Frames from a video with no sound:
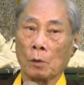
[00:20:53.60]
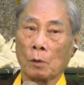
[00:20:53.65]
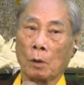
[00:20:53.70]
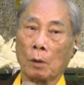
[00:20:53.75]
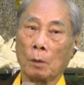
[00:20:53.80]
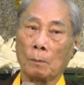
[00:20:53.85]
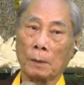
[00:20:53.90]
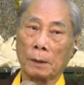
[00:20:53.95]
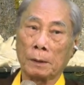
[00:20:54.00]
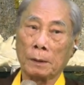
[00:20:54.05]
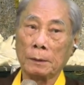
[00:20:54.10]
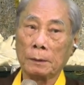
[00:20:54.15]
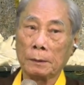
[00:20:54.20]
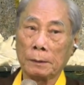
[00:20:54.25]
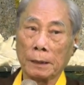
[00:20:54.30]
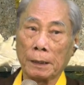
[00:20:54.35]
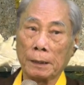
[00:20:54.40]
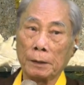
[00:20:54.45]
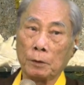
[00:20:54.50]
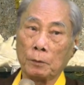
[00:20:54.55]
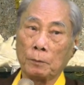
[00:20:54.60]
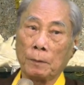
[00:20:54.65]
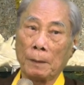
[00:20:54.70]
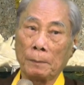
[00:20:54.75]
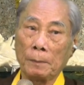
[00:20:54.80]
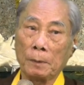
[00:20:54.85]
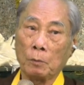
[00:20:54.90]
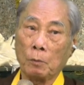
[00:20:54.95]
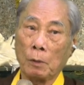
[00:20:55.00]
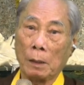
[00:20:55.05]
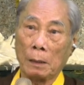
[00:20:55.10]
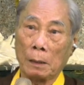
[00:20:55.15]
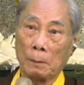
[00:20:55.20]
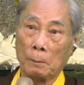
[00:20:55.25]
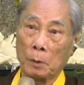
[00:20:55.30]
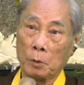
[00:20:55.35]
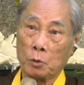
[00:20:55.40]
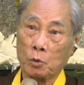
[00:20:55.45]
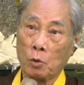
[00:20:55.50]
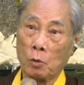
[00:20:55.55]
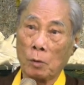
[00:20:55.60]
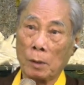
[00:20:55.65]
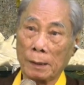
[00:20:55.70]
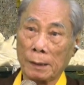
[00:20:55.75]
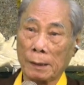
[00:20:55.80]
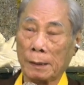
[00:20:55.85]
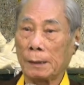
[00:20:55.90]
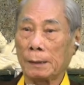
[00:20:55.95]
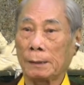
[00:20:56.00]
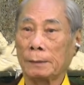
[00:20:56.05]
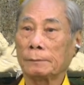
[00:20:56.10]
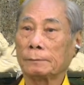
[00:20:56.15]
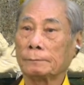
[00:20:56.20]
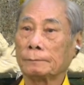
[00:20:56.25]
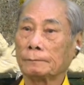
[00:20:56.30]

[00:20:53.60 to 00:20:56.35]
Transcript: Còn mà khinh chê Diệu Pháp đi qua là mình xóa cái này.